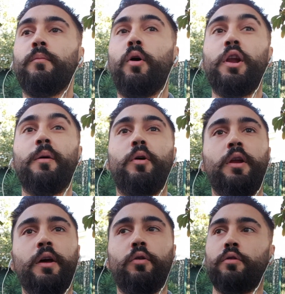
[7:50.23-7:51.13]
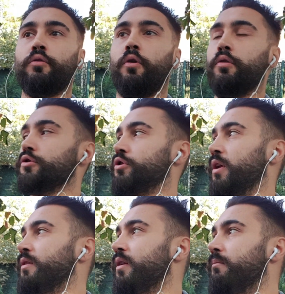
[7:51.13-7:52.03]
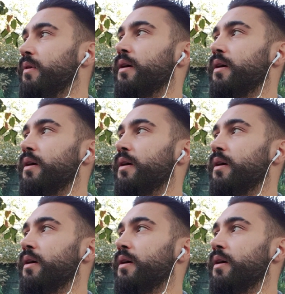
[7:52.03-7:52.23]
Böyle böyle yolunda oluyorsun anladın